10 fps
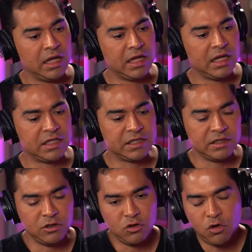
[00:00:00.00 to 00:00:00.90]
Y
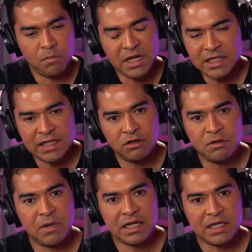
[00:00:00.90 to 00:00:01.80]
no me quiero
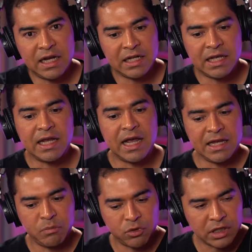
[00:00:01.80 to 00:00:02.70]
imaginar que
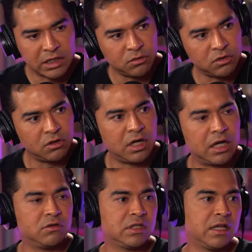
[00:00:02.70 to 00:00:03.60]
calla porque es un
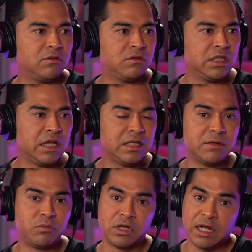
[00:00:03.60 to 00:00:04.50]
ciudadano estadounidense,
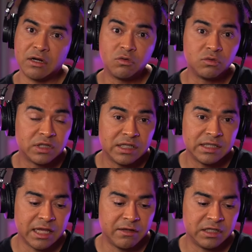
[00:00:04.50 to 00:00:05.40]
porque la
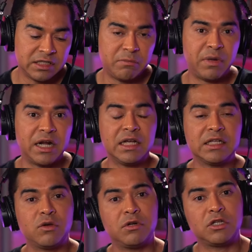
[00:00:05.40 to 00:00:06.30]
justicia debe ser pareja,
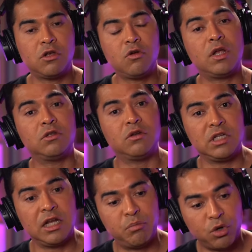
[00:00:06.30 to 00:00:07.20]
sobre todo cuando ni
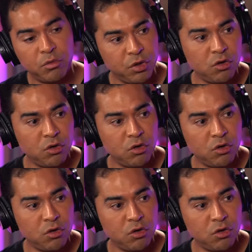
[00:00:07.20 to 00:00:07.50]
el propio